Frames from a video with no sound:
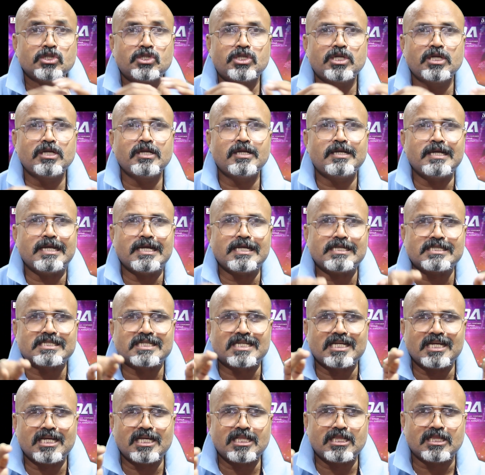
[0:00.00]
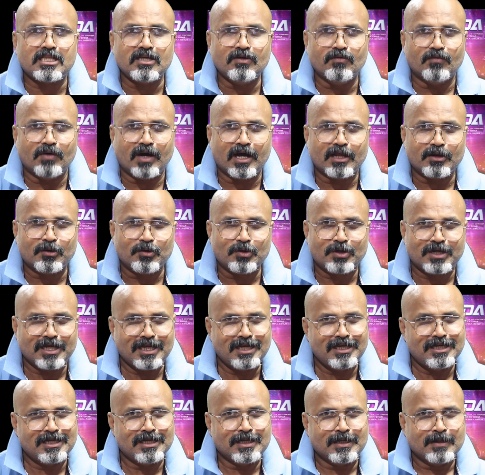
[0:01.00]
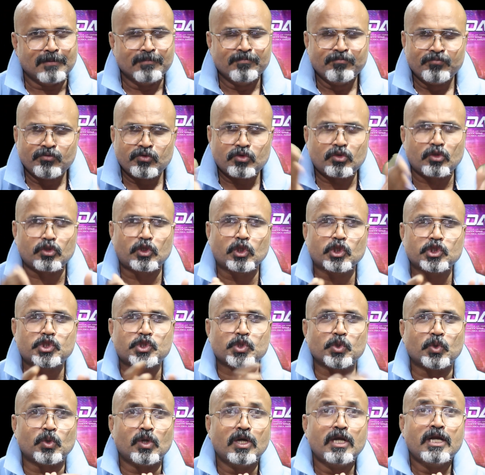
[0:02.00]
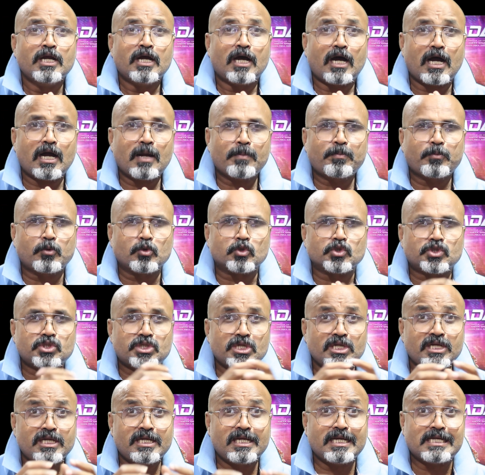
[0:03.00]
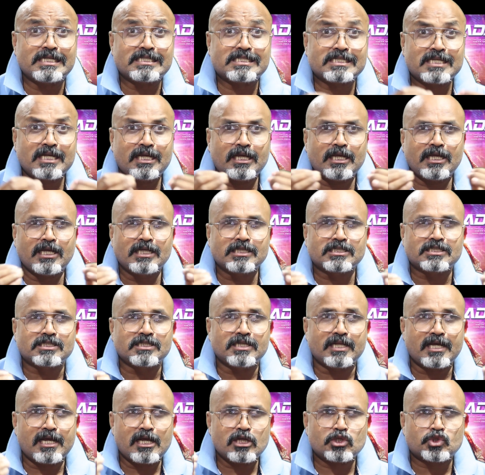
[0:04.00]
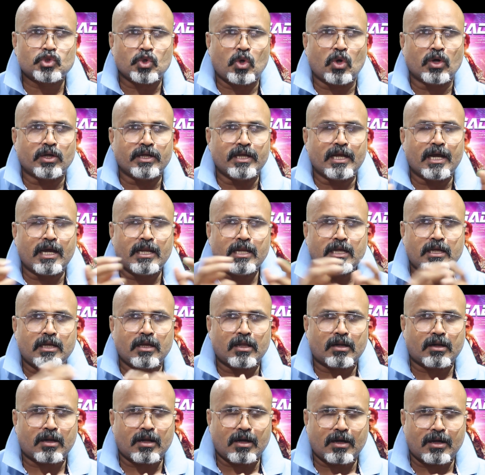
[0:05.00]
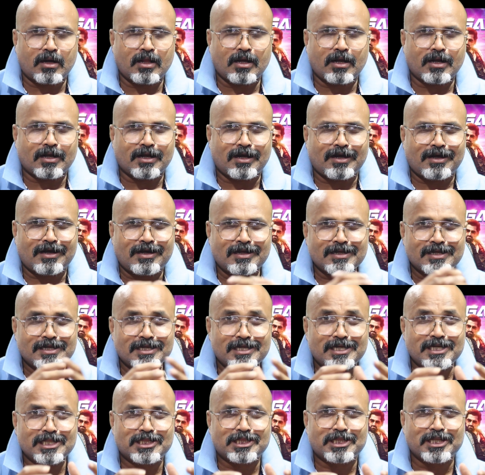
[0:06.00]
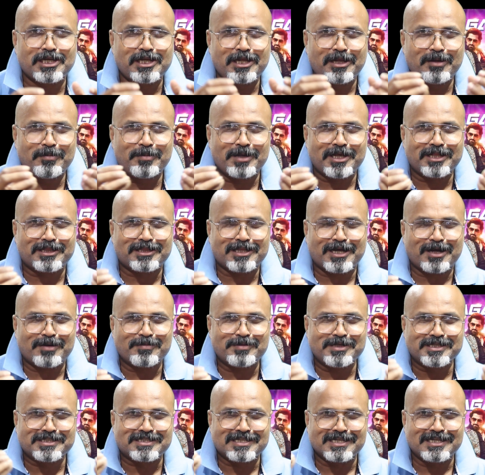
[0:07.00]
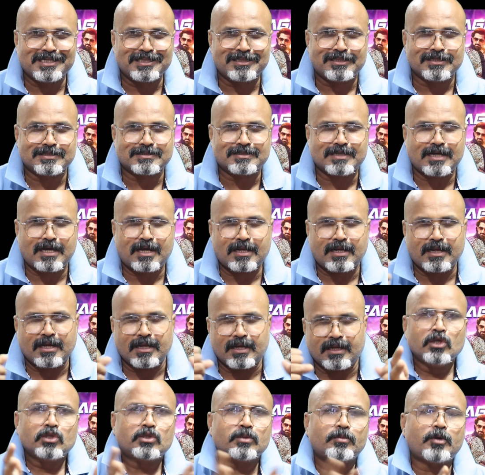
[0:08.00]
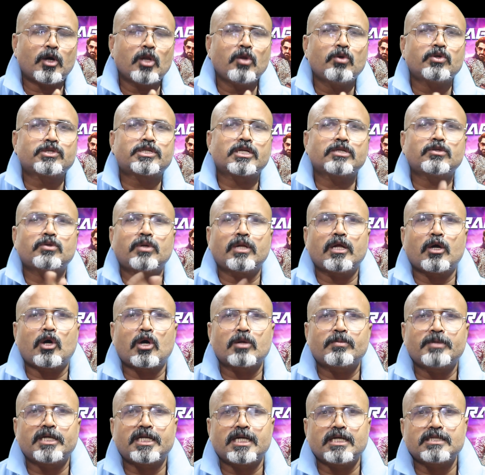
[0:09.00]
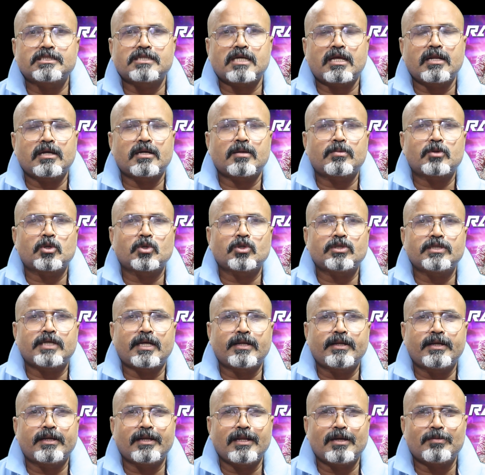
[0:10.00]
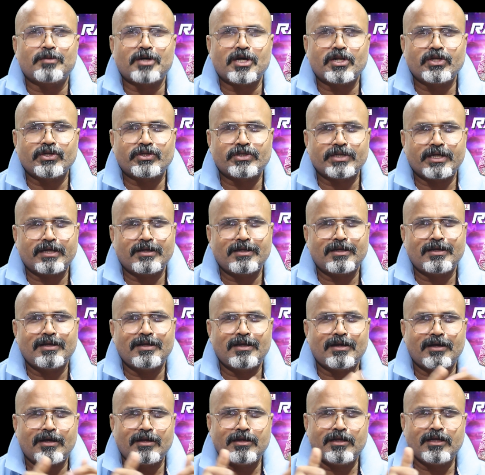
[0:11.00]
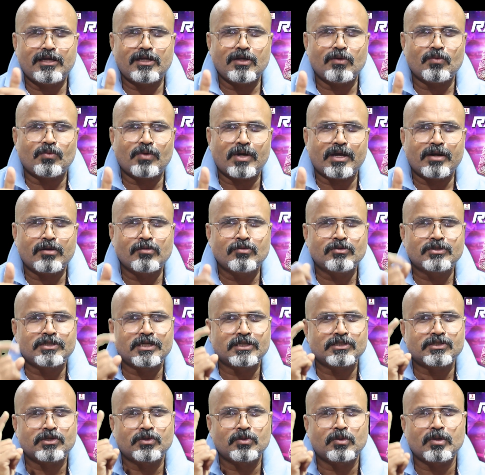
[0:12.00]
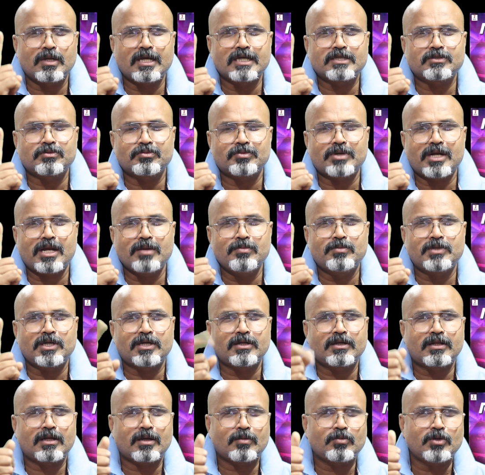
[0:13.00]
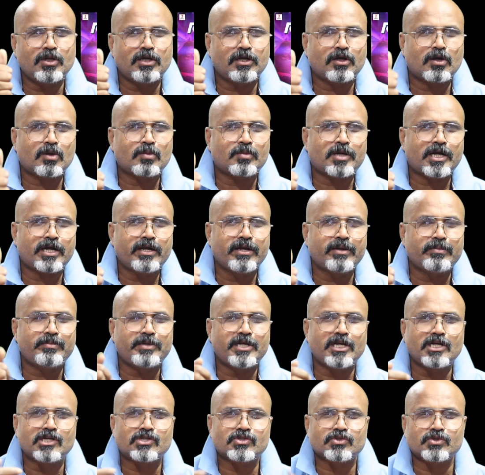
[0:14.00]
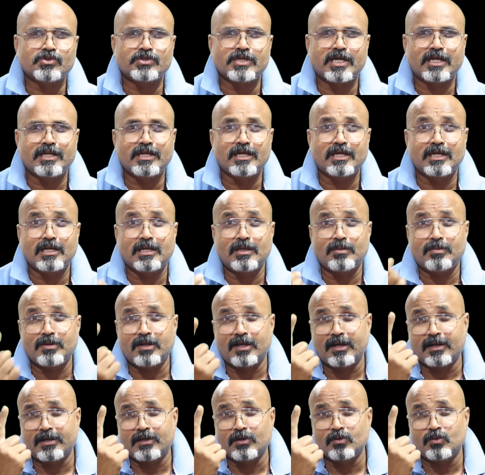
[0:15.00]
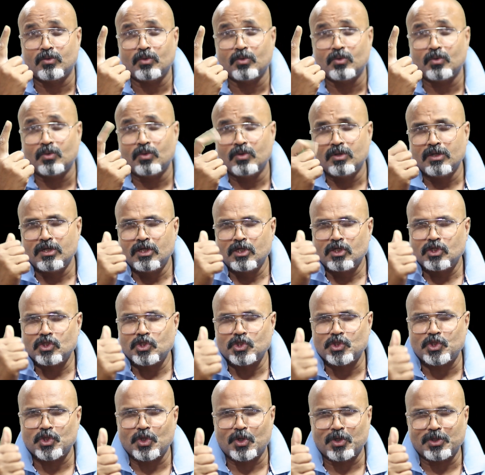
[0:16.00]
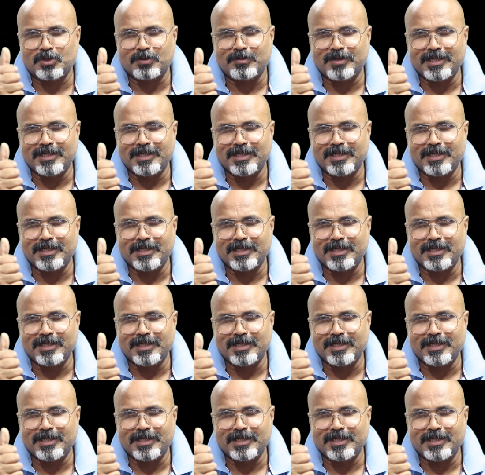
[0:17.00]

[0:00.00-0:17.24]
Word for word: चिंगेज के दीवानों के लिए तो दोस्तों आपको चिंगेज के इस नए सॉन्ग यानी कि रगड़ा का कितनी बेताबी से इंतजार है तो बॉलीवुड से जुड़े और भी कई सारी खबरों को जानने के लिए हमारे चैनल यानी कि वायरल जंक्शन को लाइक सब्सक्राइब करना ना भूलिएगा और मारने अपडेट्स को जानने के लिए बेलाइकन को जोर